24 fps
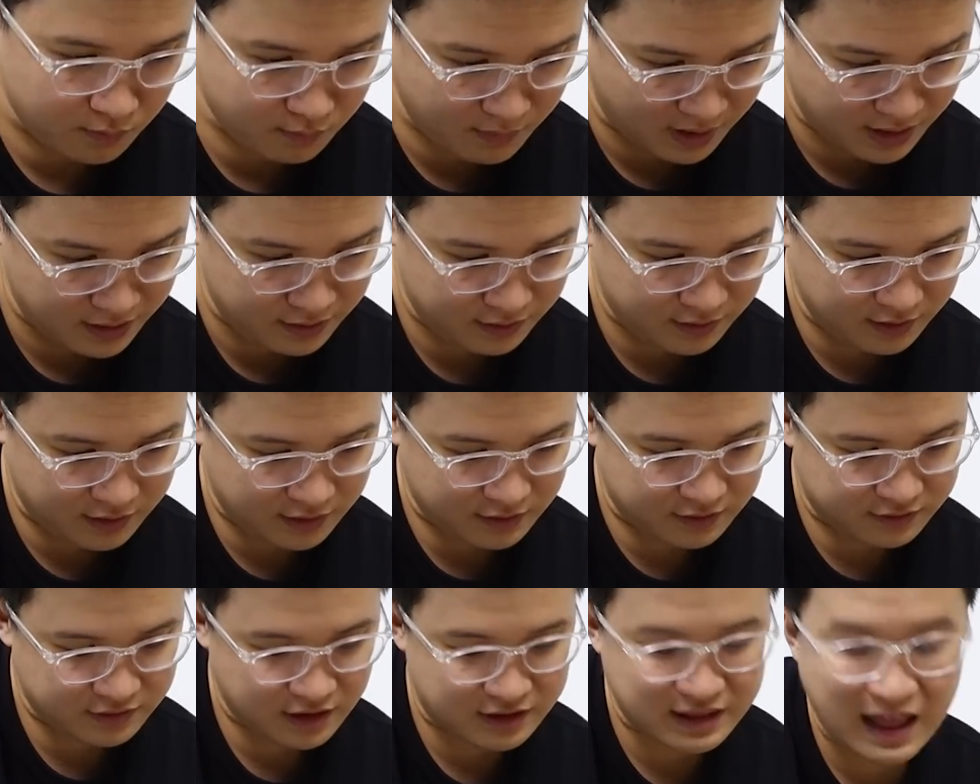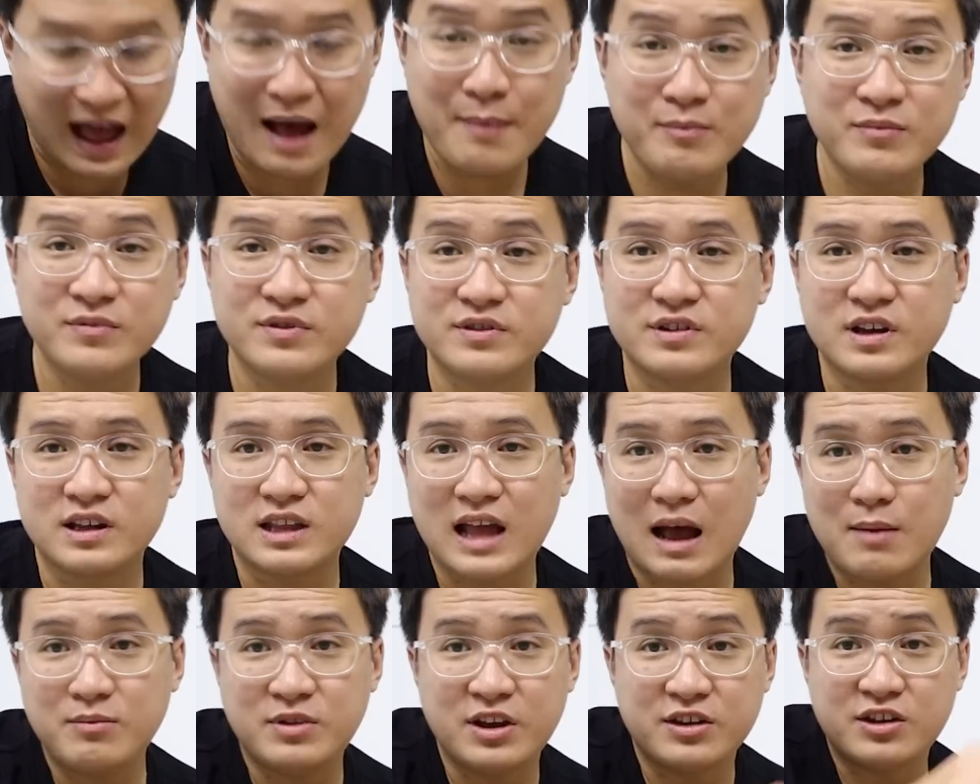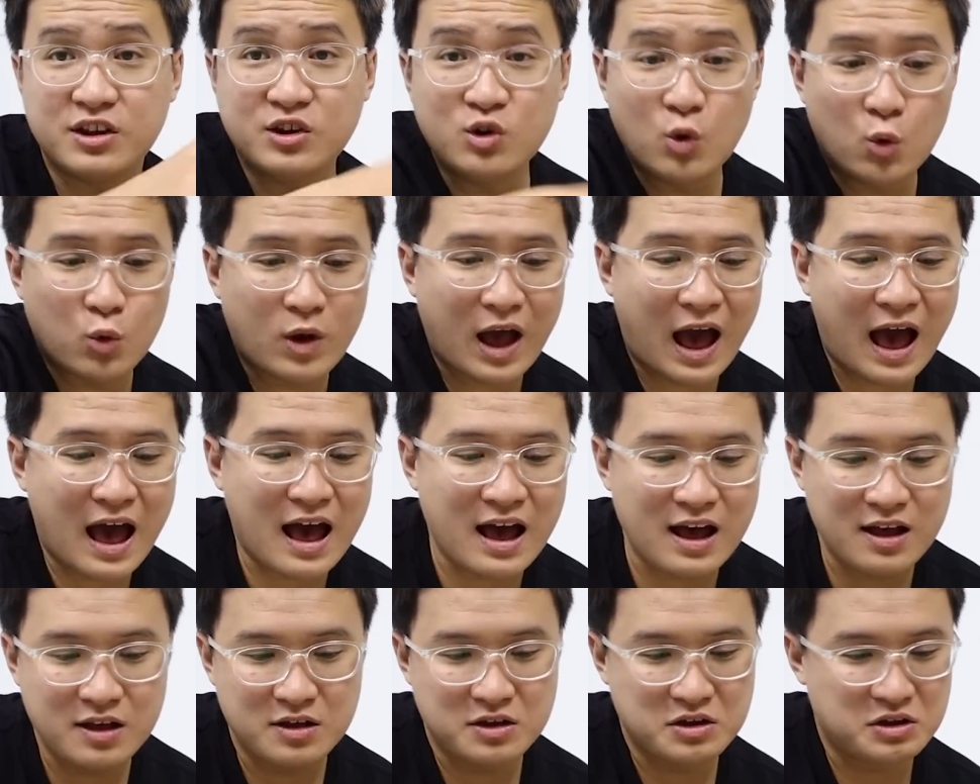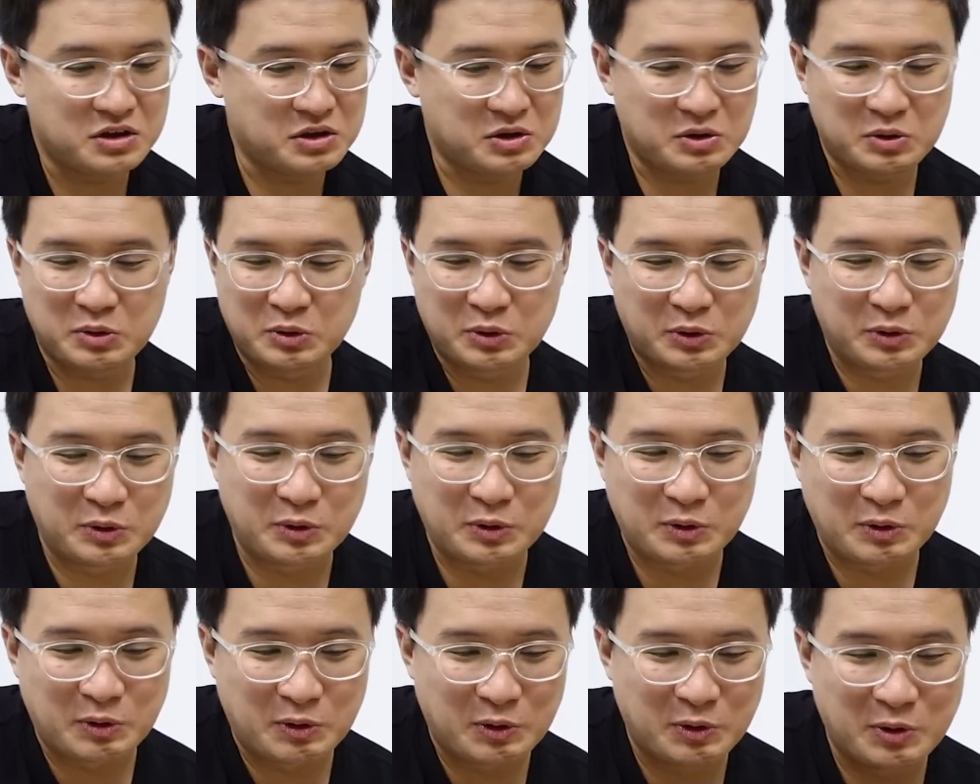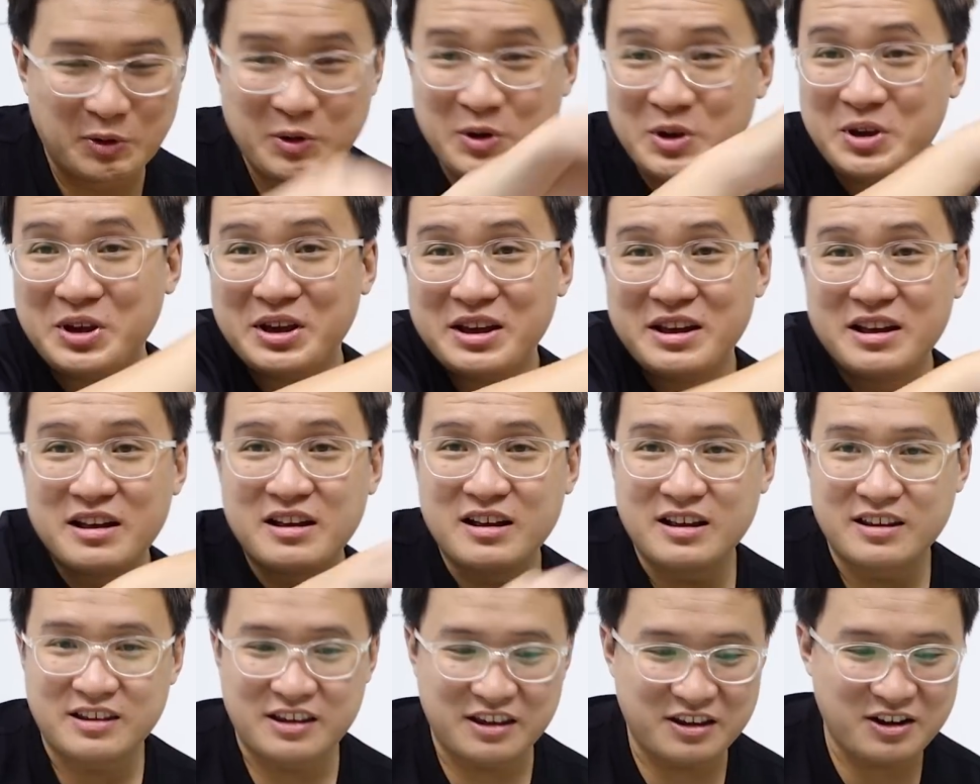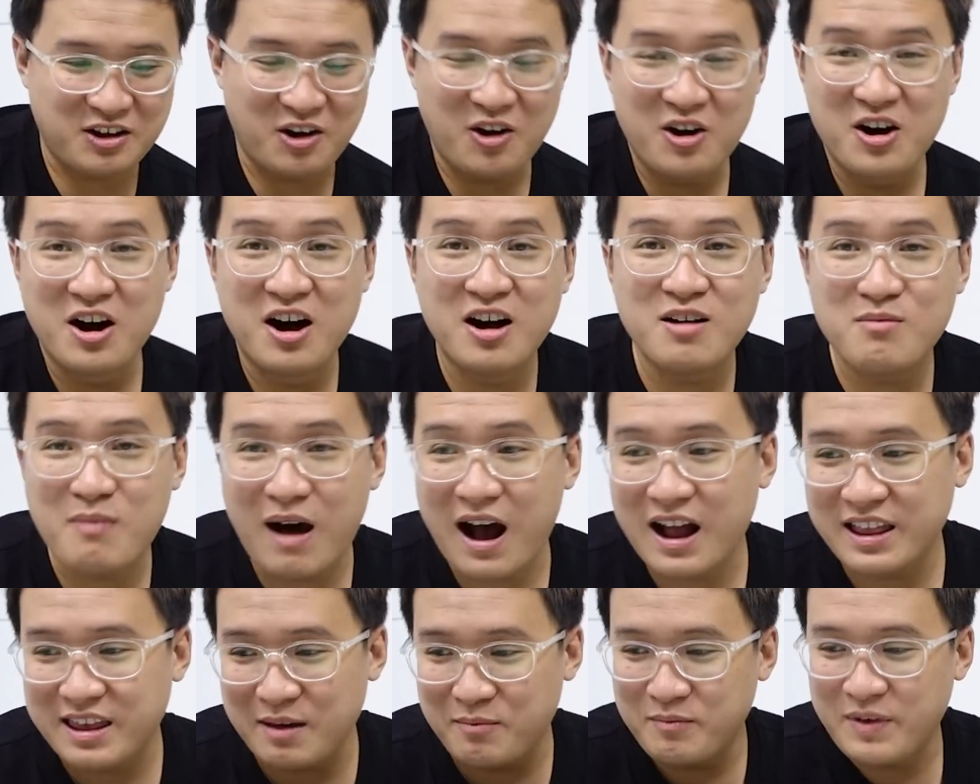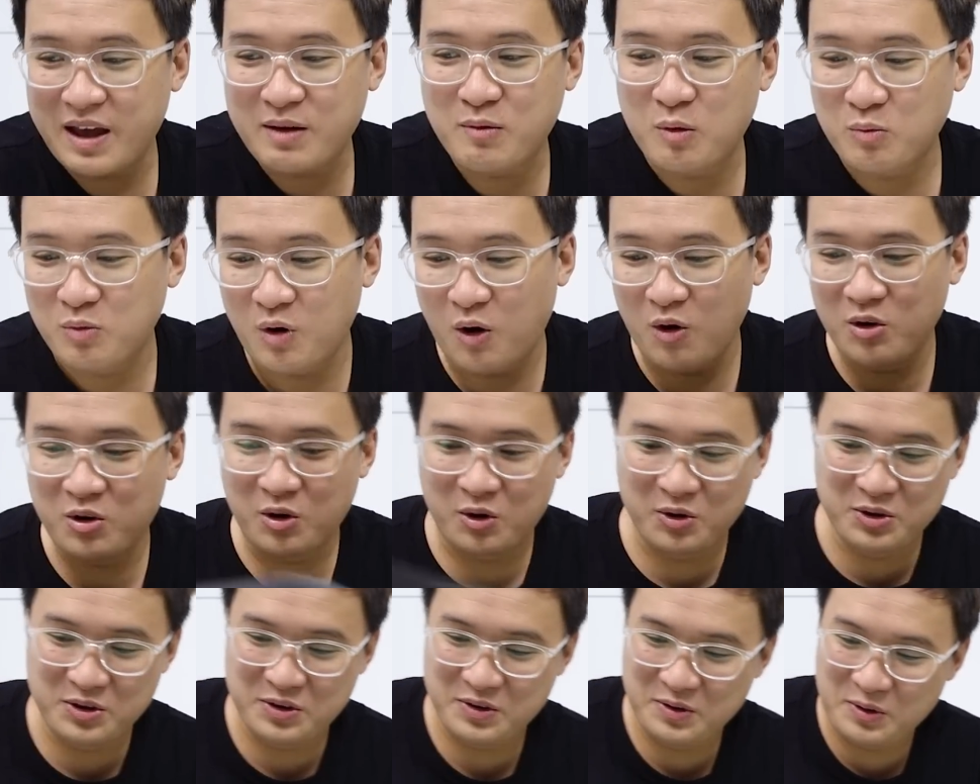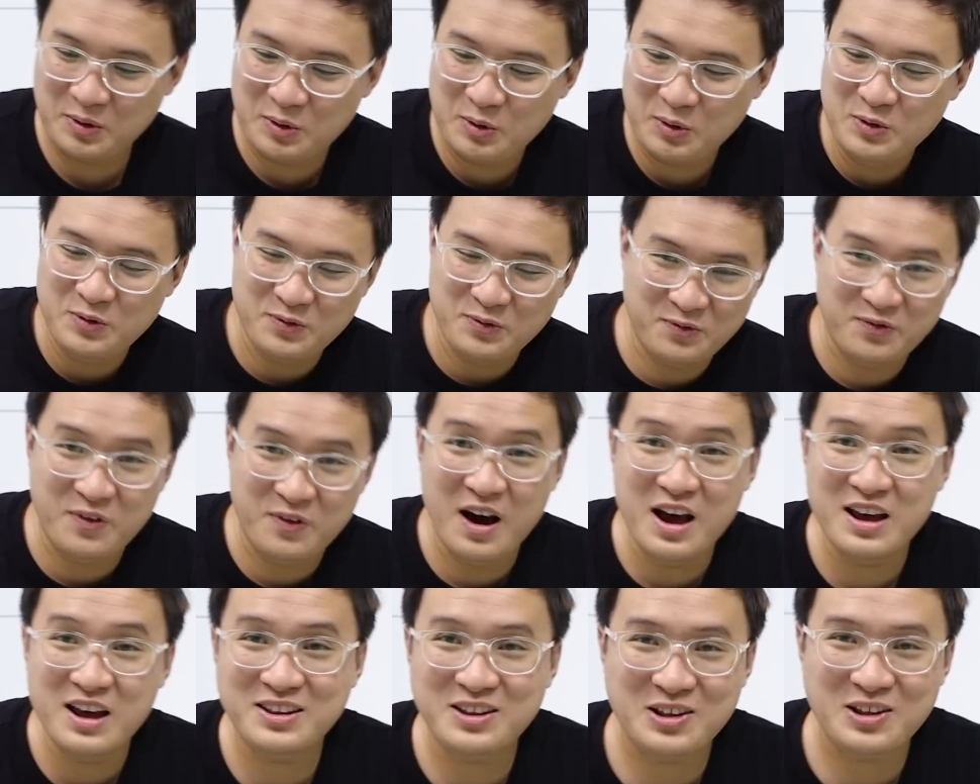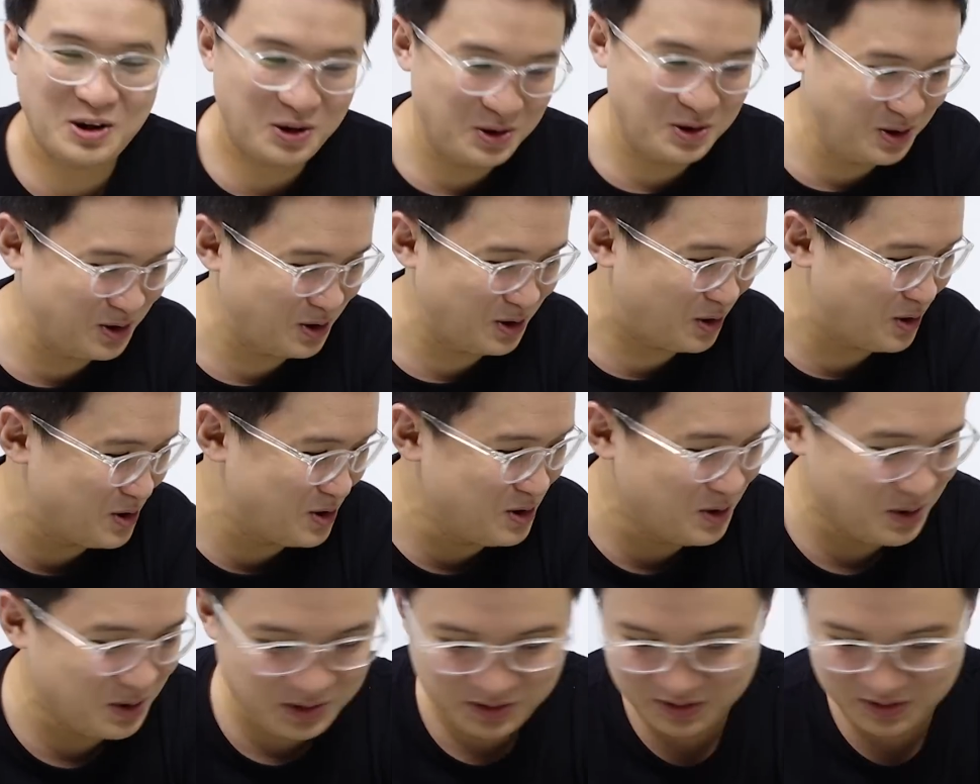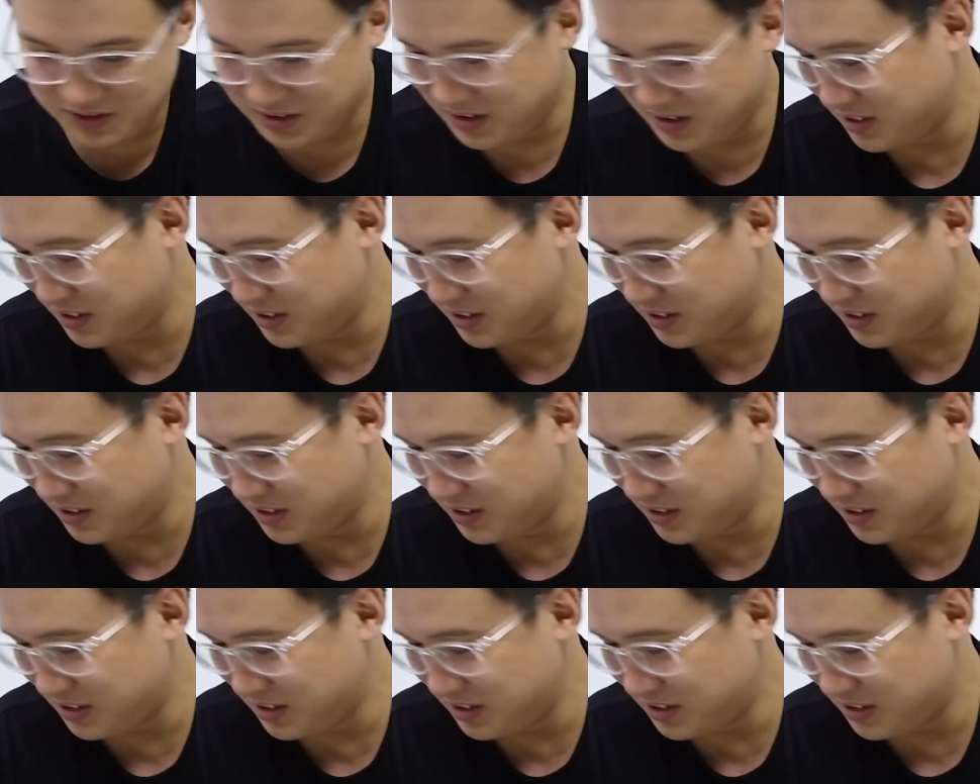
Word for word: Mấy Size 8, size 8, size 9 UK Ôi chỉ có hơn 300 ngàn một đôi thôi ui phê thôi rồi luôn